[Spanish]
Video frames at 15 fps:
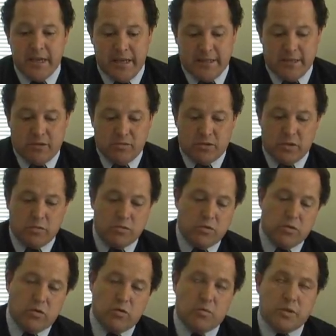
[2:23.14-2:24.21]
Existe un
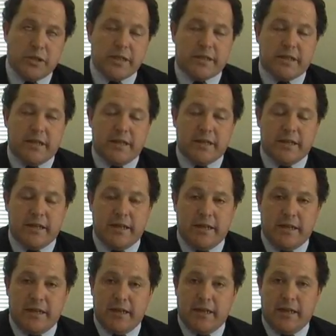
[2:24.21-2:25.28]
segundo grupo que está
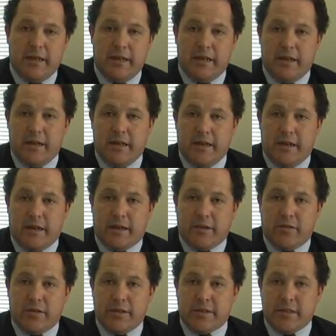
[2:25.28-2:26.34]

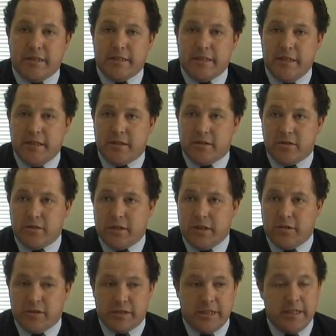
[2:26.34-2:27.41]
alrededor de 700, que
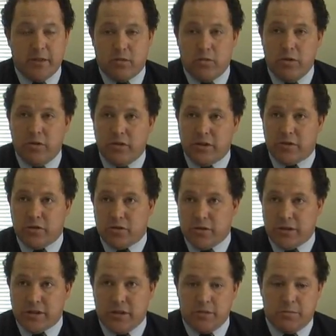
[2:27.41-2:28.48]
no están incluidos dentro de estos
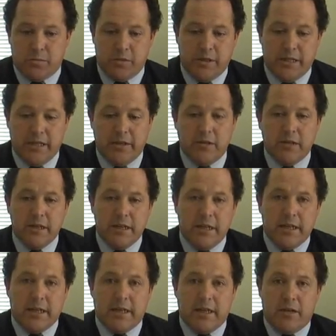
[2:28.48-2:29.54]
que se han publicado,
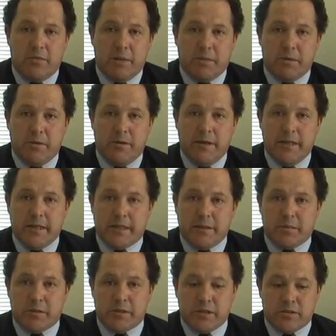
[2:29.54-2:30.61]
que lo más probable es que este
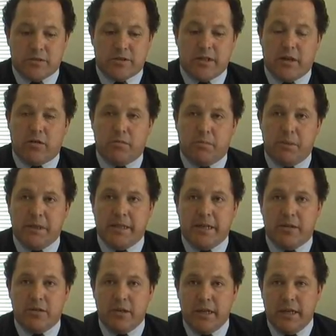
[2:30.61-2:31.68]
proceso sea
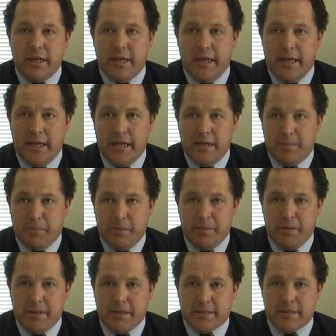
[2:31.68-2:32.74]
completado en las
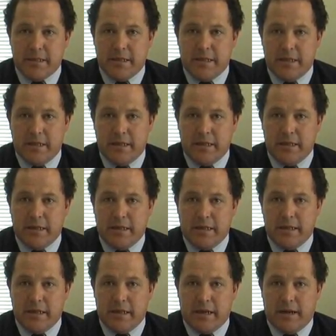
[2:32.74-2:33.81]
primeras, el,
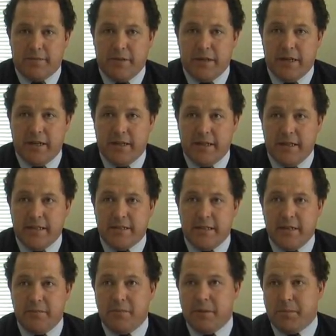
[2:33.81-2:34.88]
el, a finales de
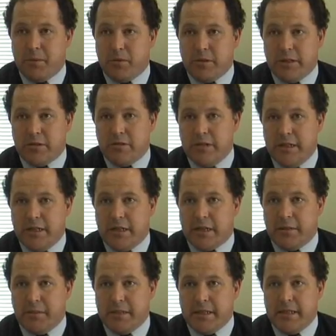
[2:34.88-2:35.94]
diciembre, por lo tanto irían a
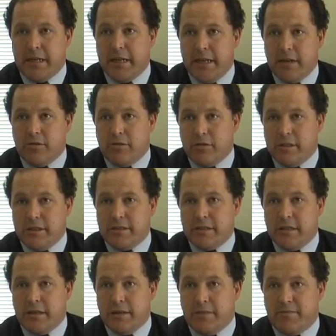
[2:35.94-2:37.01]
remate en enero,
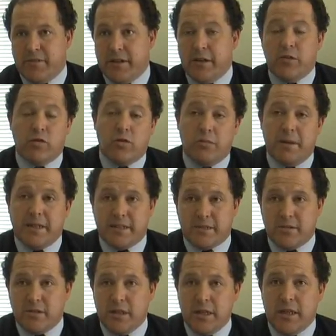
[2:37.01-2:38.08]
eh, febrero o
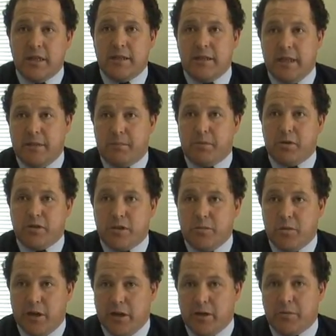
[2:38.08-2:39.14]
marzo del
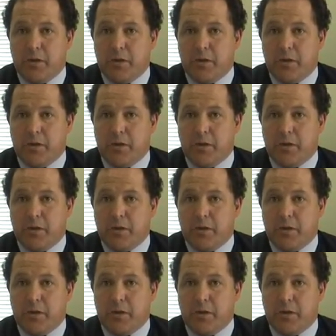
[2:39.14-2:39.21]
próximo año.